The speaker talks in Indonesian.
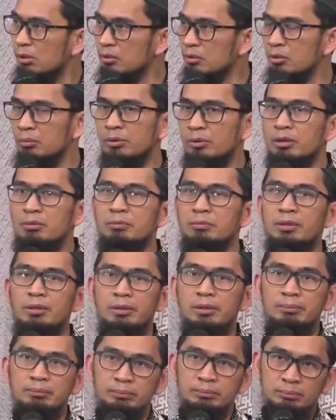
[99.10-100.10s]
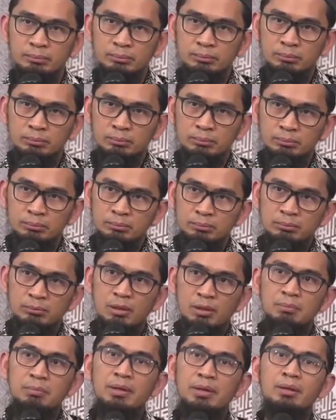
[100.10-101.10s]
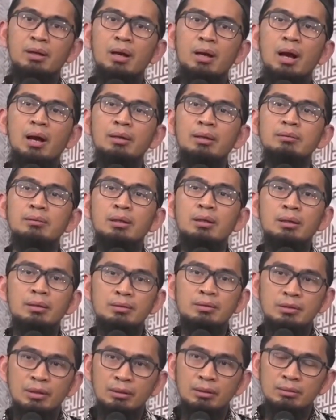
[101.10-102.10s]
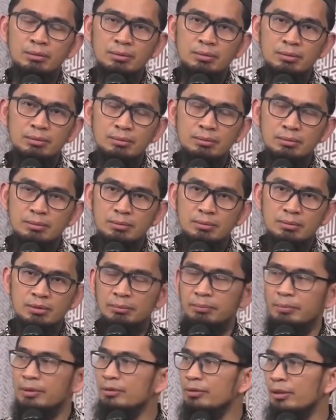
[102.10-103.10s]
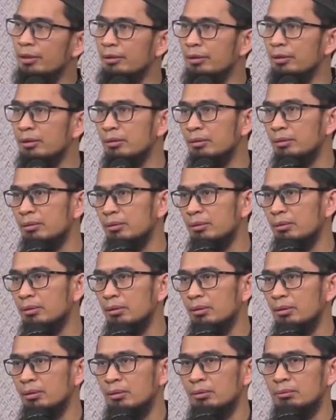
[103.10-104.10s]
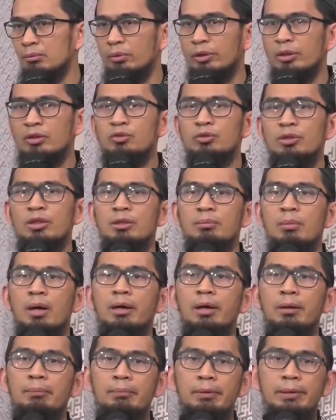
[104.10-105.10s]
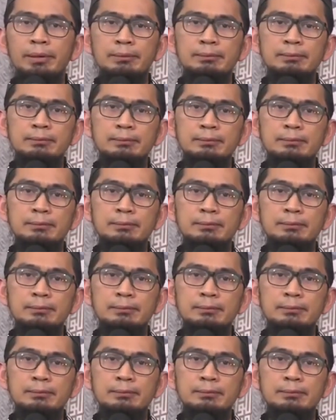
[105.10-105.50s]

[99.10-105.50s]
langsung menyampaikan nampaknya nggak akan terkejar sampai sana mungkin sudah dimakamkan